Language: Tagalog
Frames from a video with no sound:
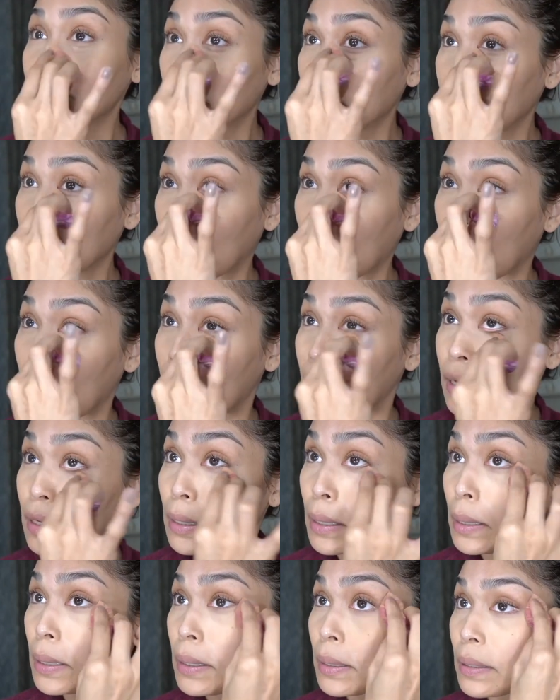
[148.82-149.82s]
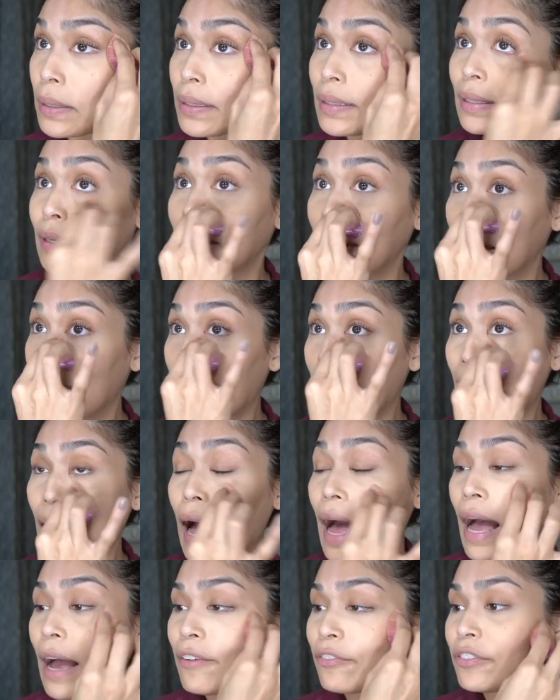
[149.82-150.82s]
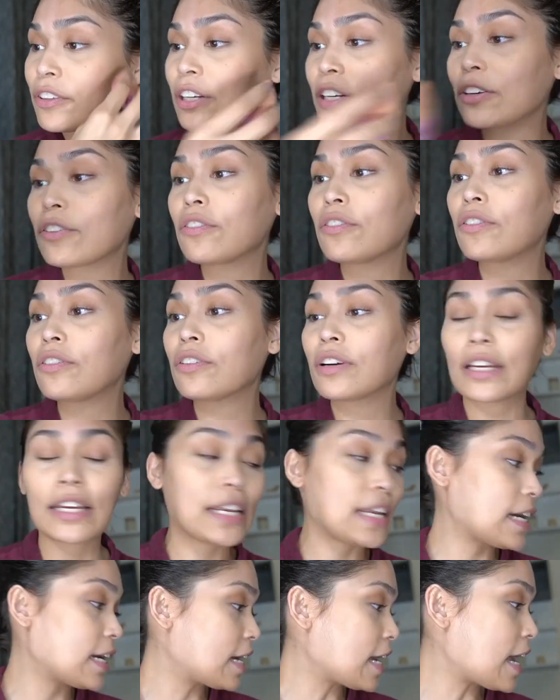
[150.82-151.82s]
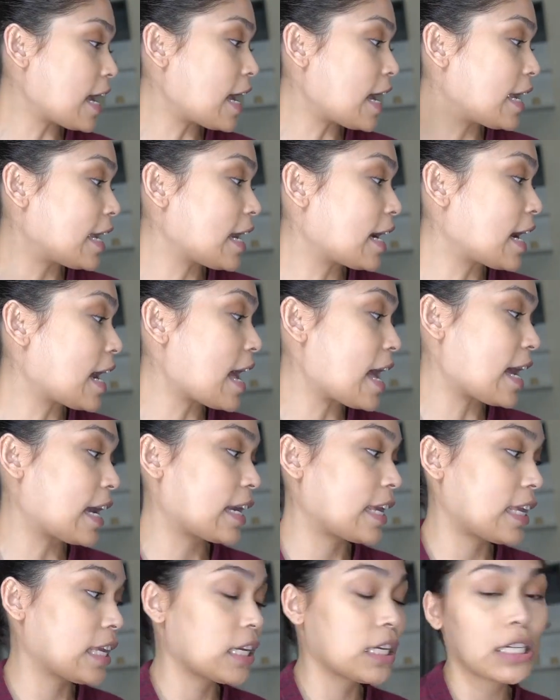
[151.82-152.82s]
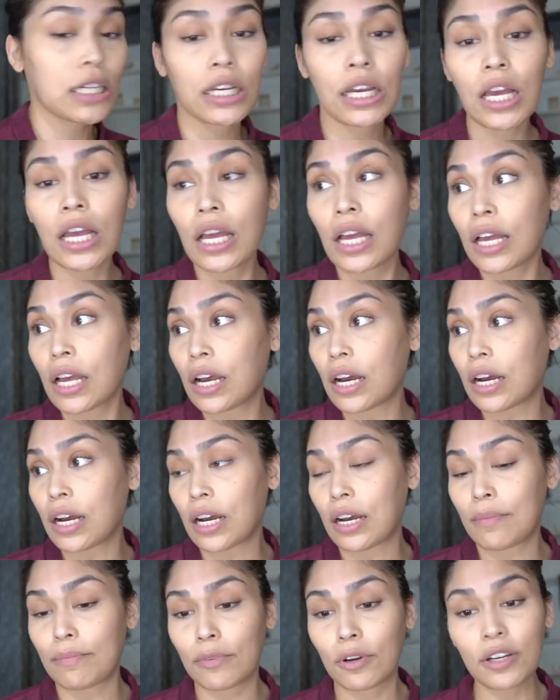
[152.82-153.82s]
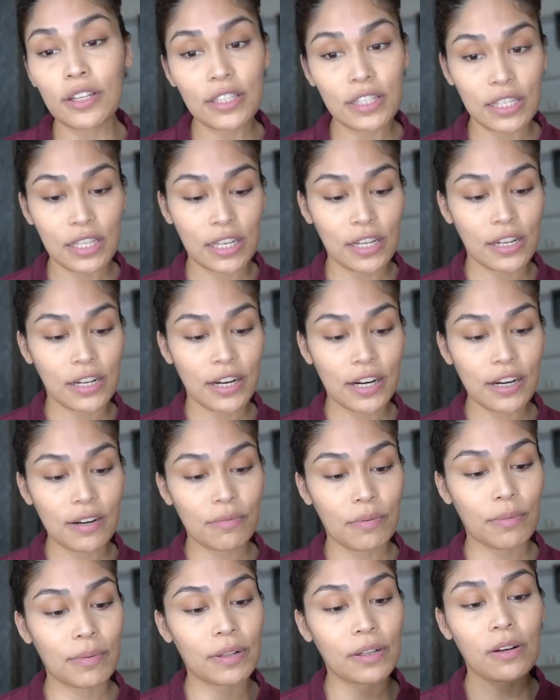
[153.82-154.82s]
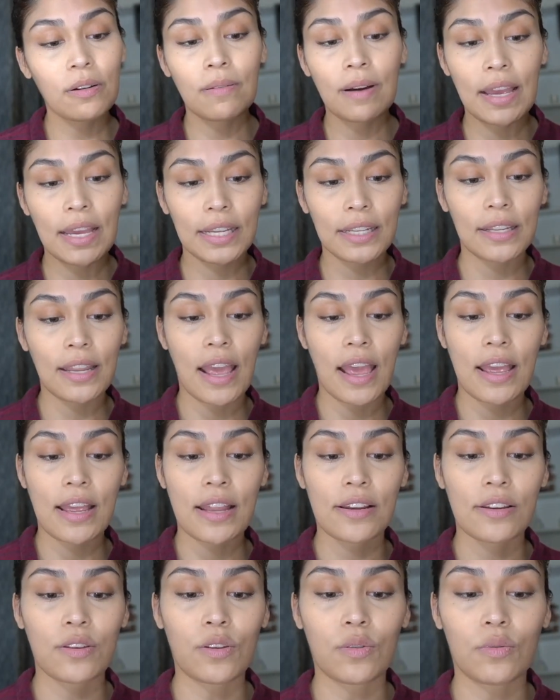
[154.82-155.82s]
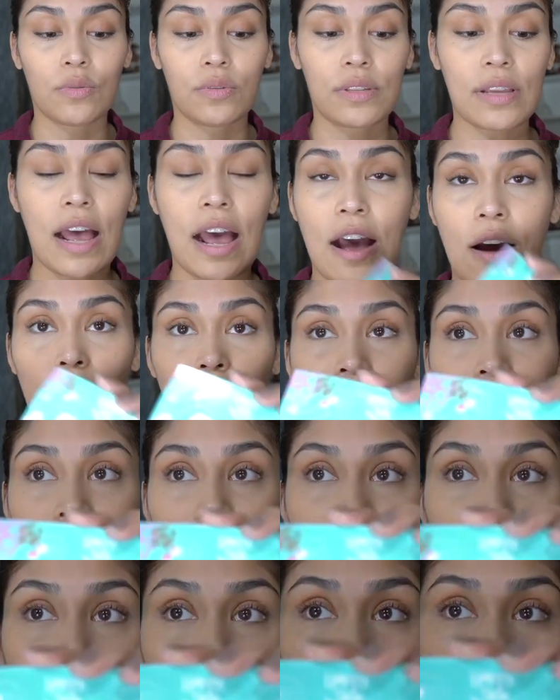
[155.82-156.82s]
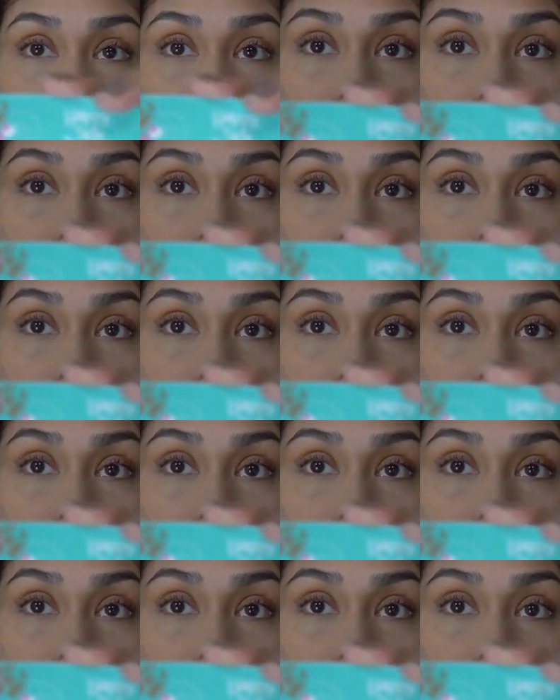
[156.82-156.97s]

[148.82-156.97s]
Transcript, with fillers: So, yan. After kong ilagay ang aking um, concealer, we will go ahead and use our